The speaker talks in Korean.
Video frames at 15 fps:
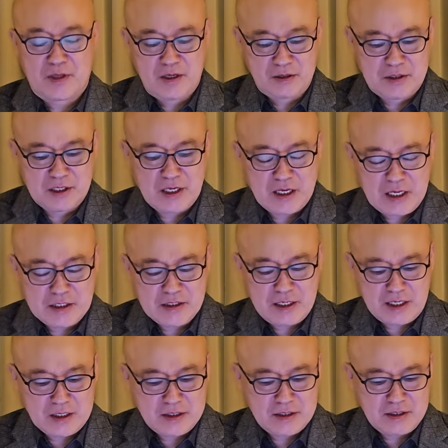어떻게
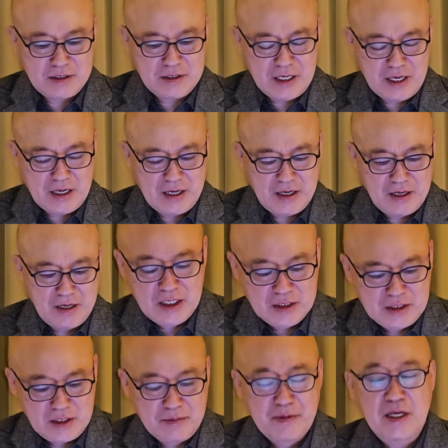가져갈 것이냐.
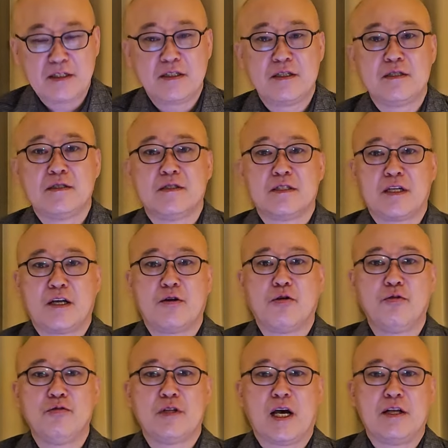지금까지는
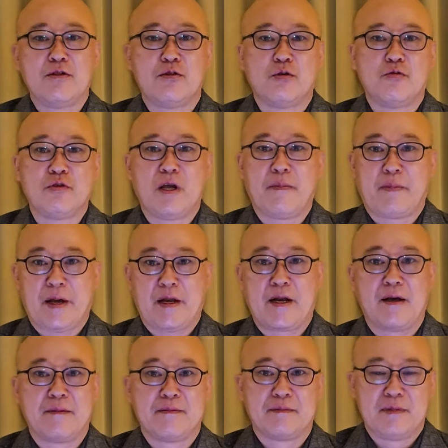새로운 한동훈의
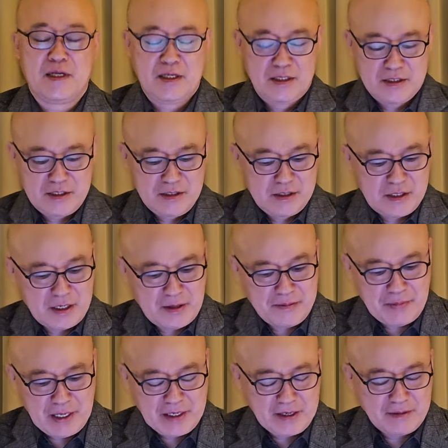바람 신선한
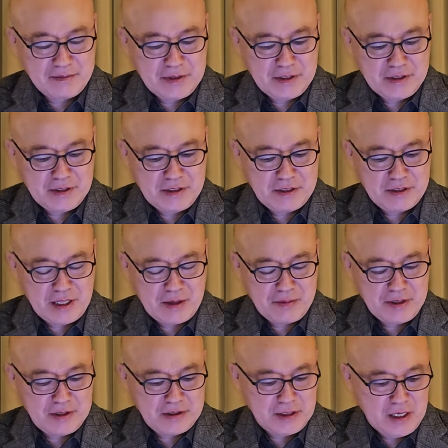바람
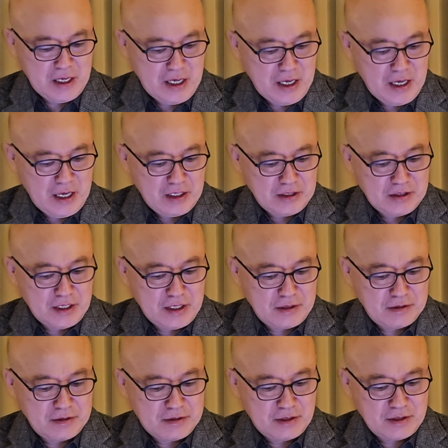이것이었다면
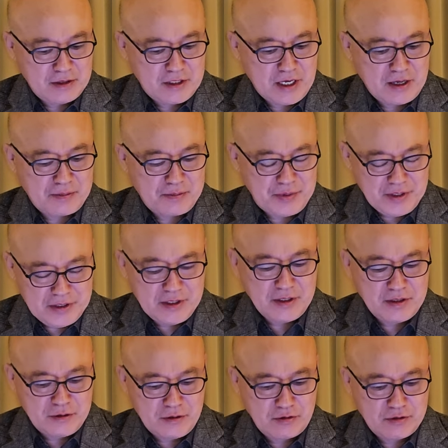이제는 정책
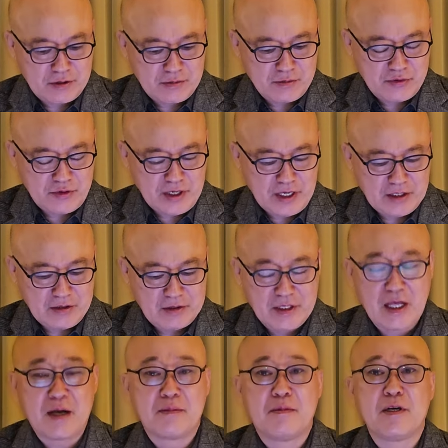비전으로 승부를 해야
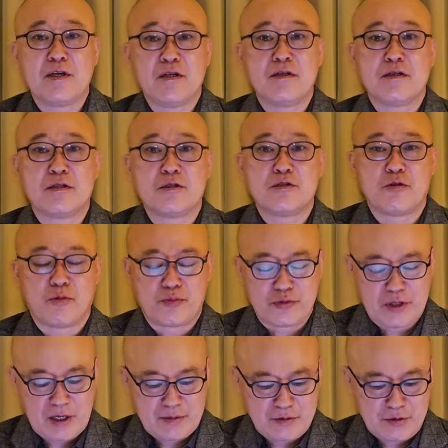된다. 뭐 이런 것들도
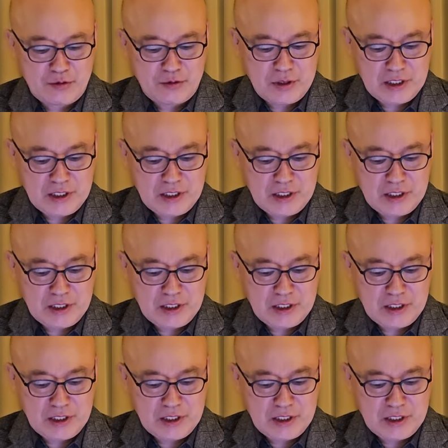부담으로